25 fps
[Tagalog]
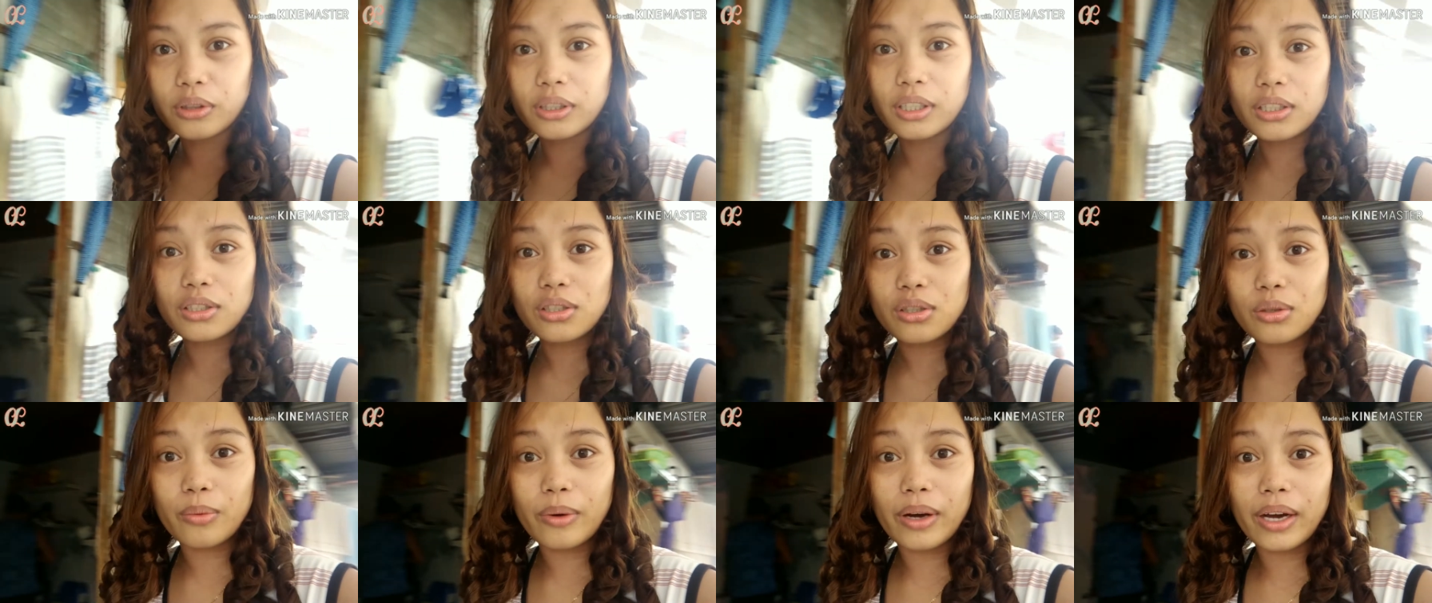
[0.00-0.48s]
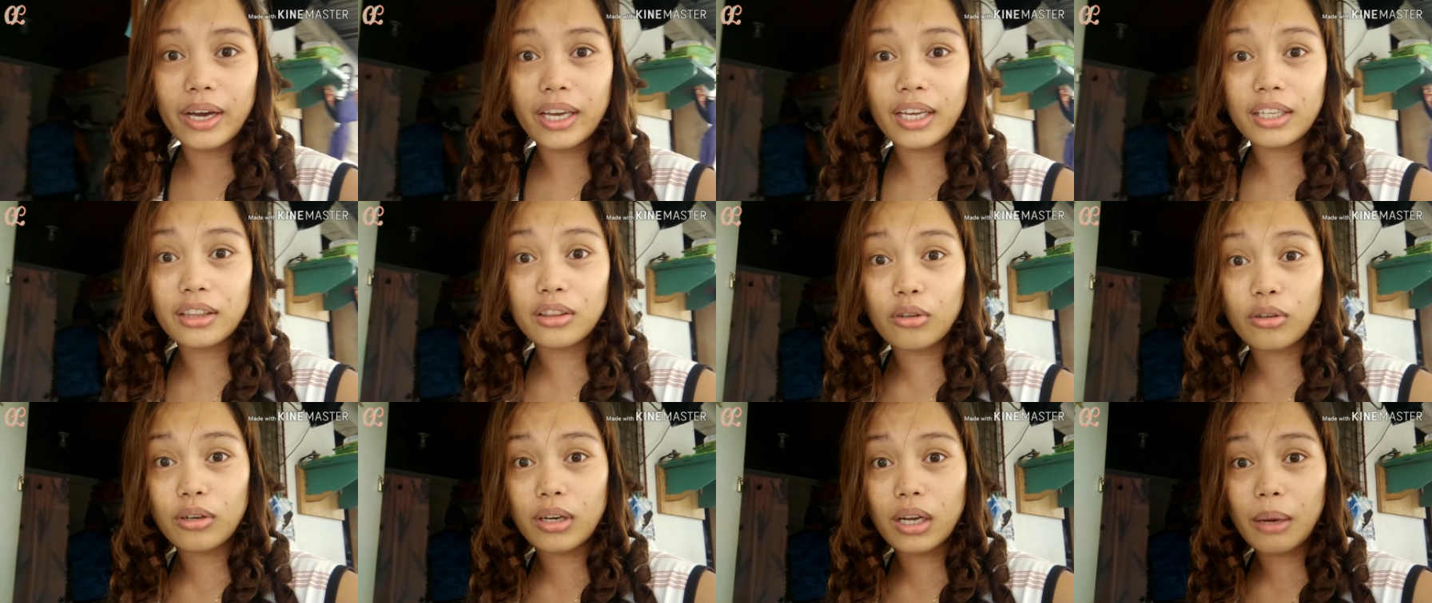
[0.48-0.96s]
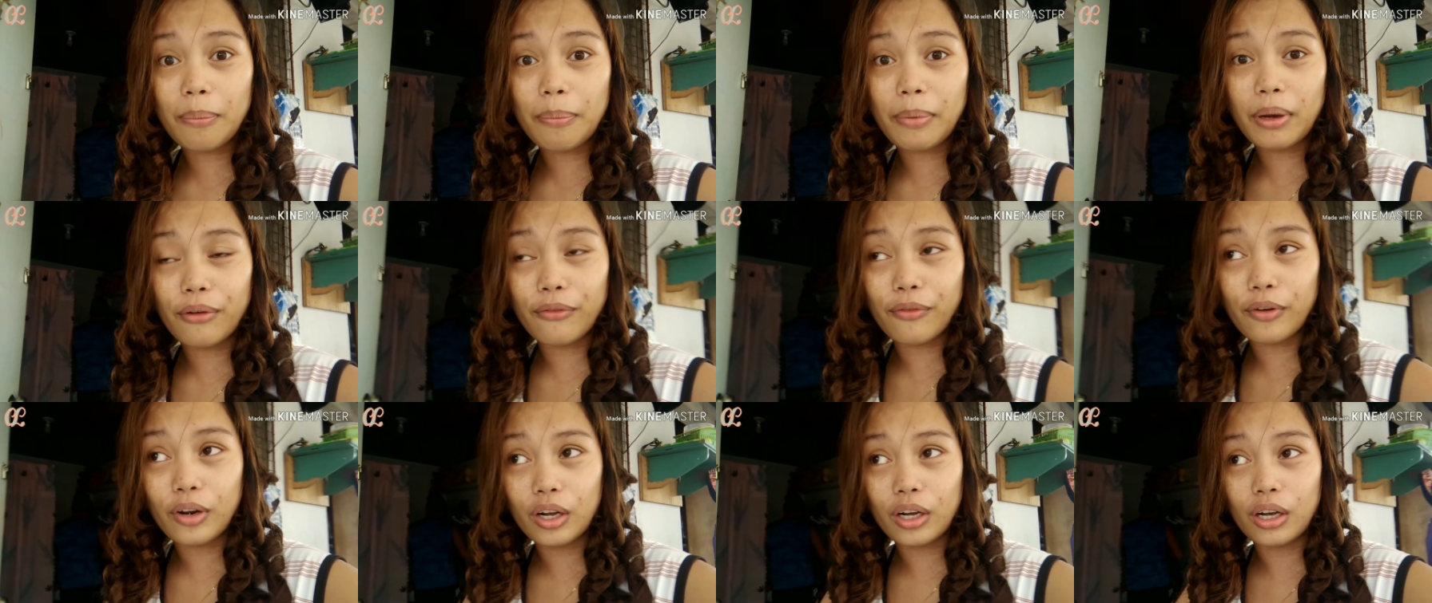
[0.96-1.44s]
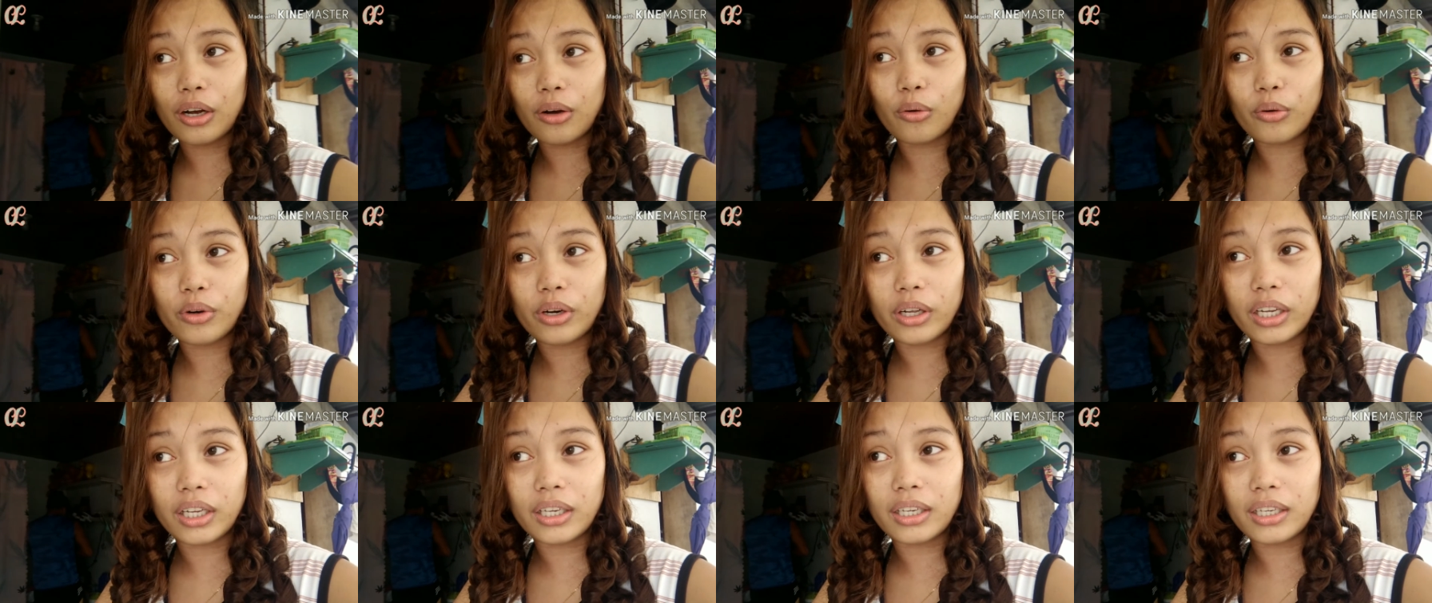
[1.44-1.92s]
That's why ito, nakapag-vlog ako
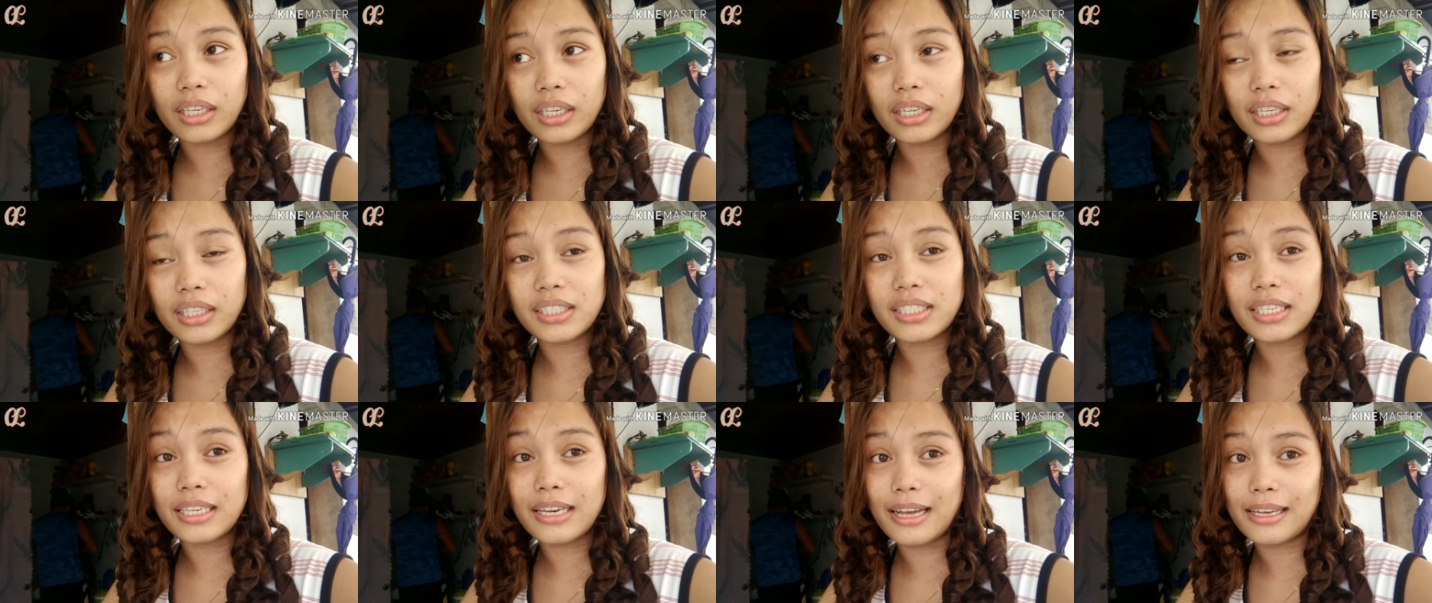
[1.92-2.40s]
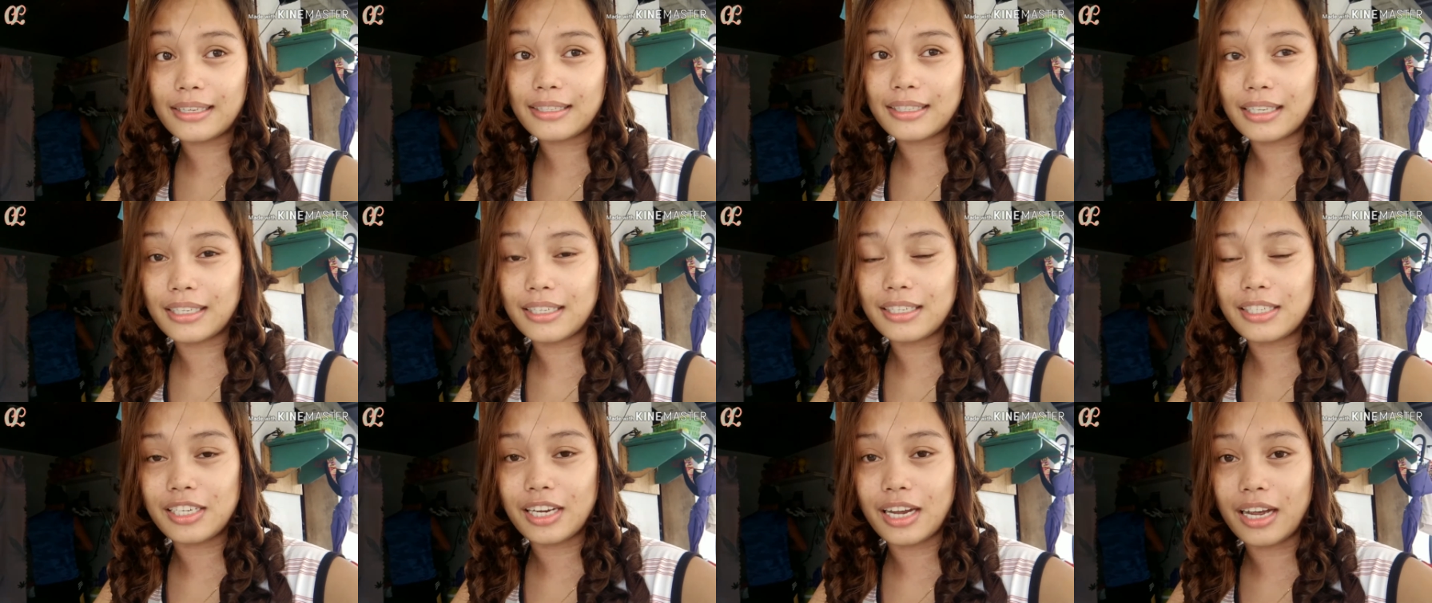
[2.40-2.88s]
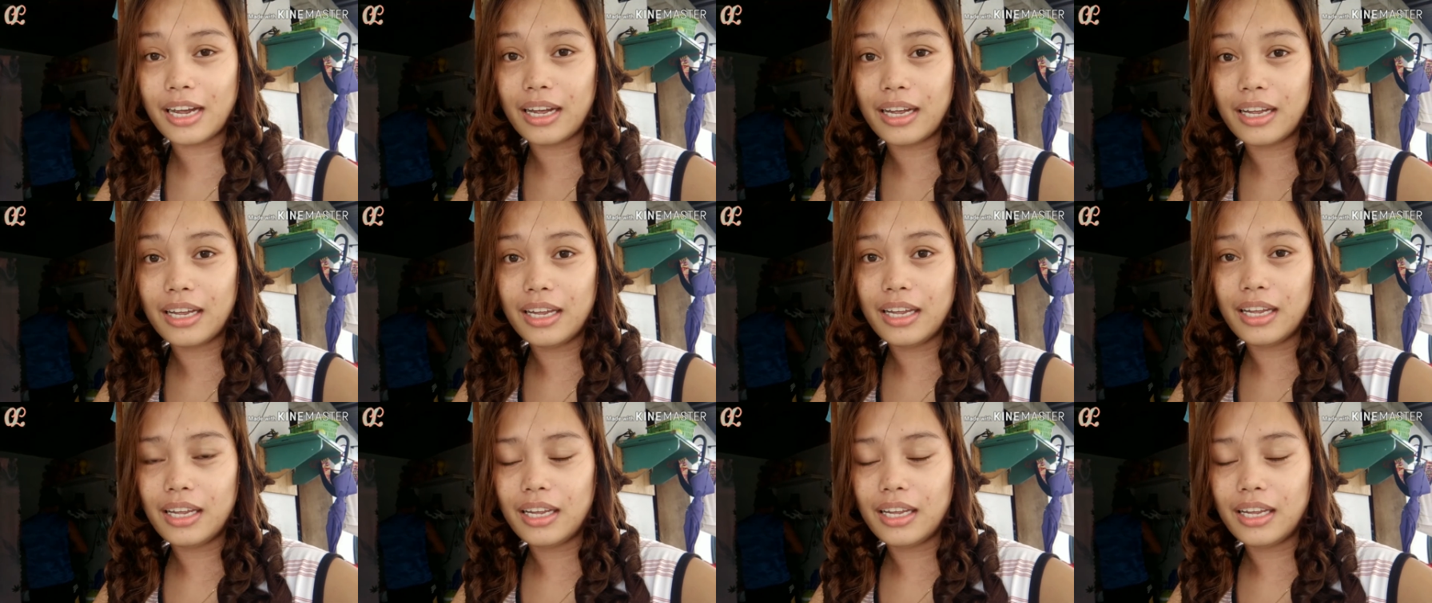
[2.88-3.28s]
ng hindi sinasadya.